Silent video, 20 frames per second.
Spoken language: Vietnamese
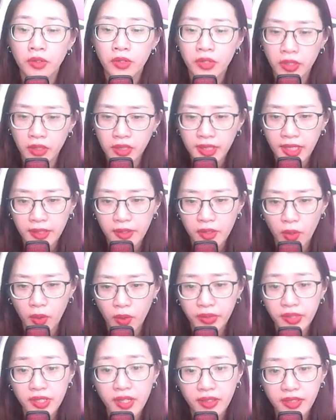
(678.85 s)
Rửa sạch
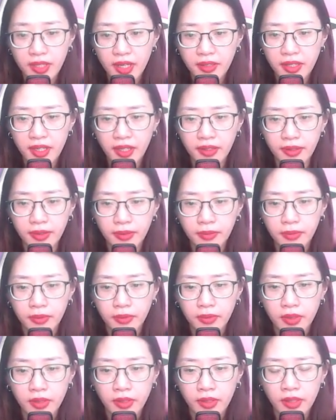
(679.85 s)
cổ chờ chết đi.
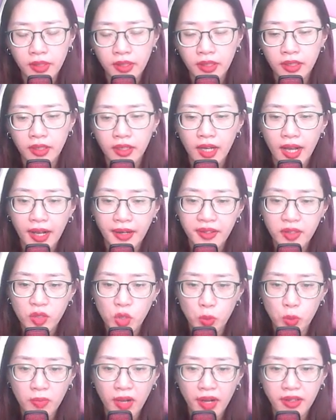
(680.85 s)
Hắn
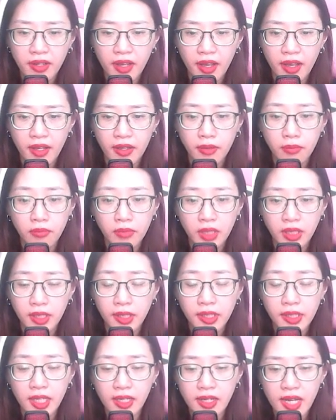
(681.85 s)
cũng mặc kệ
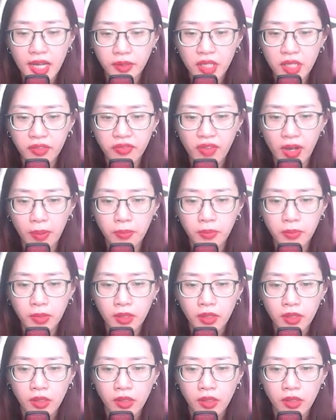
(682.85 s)
mình chỉ là thất phẩm,